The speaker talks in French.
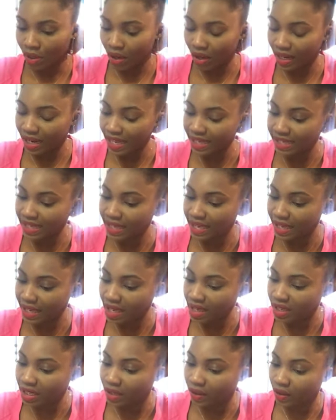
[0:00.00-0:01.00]
On a ici
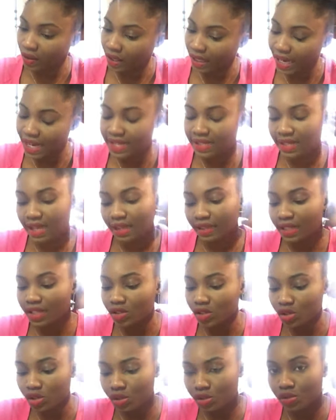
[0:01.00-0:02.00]
quelqu'un qui regrette
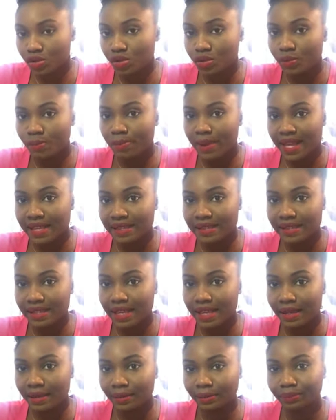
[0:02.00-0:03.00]
certaines choses du
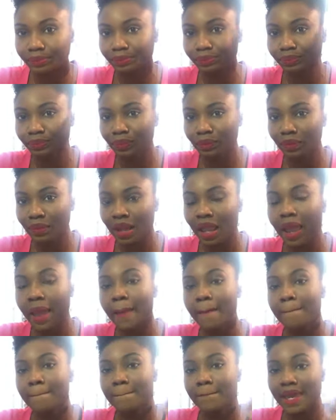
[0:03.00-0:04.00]
passé,
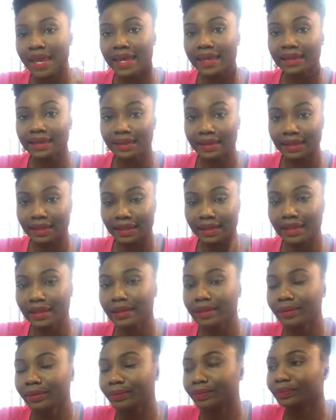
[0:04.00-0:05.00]
mais qui